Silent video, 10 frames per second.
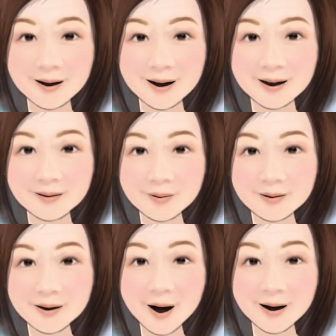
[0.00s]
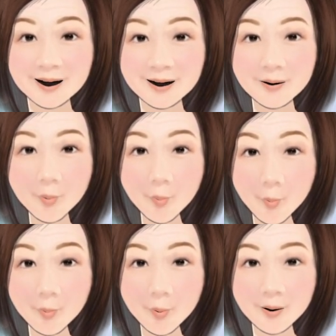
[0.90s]
均衡饮食，天
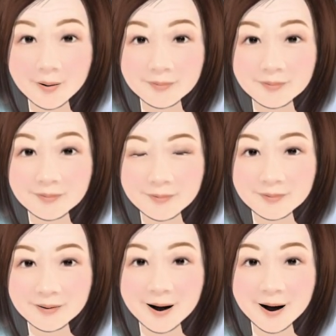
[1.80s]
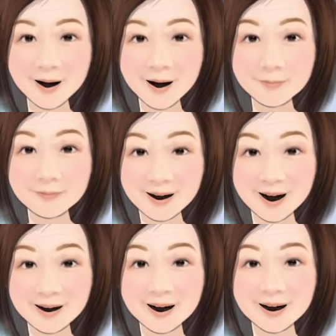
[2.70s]
天五蔬果；
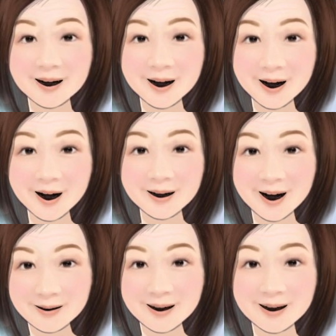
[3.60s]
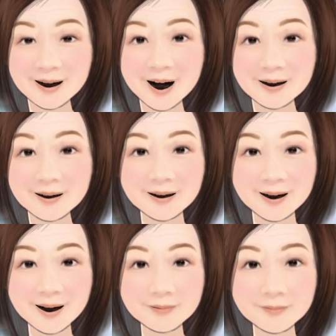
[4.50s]
每年定期一到两次检查
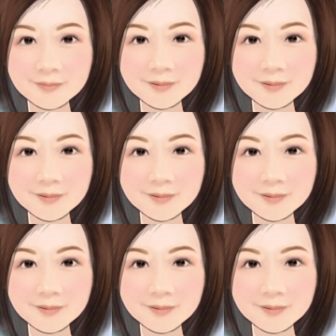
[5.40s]
视力。